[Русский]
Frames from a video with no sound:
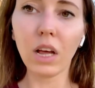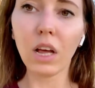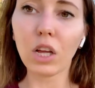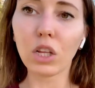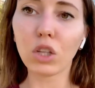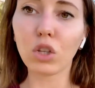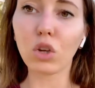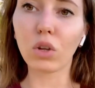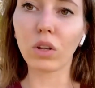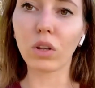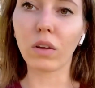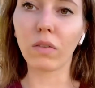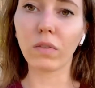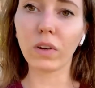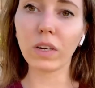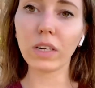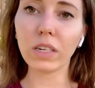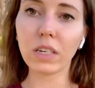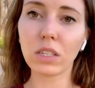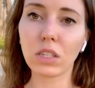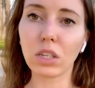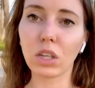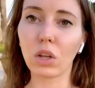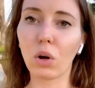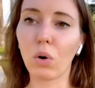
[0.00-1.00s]
но она
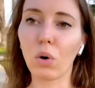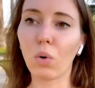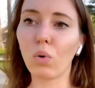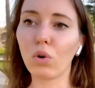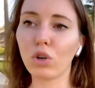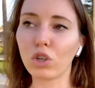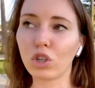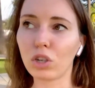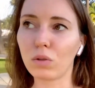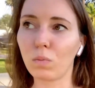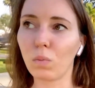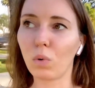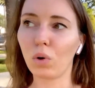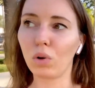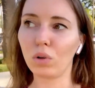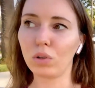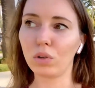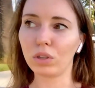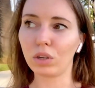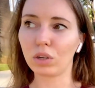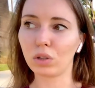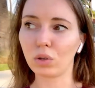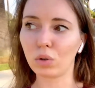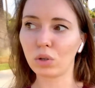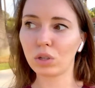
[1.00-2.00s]
выглядела очень
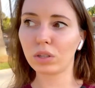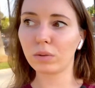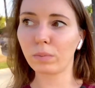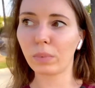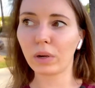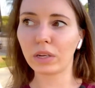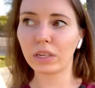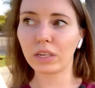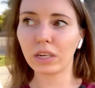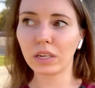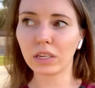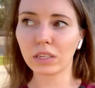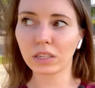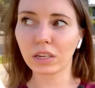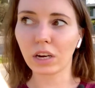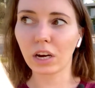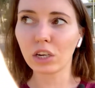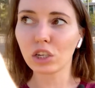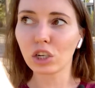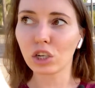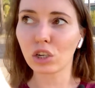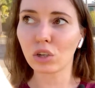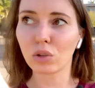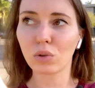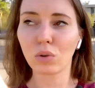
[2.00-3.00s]
молодо, то есть по ней
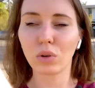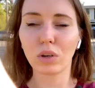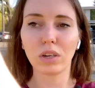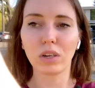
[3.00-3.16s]
скажешь, что ей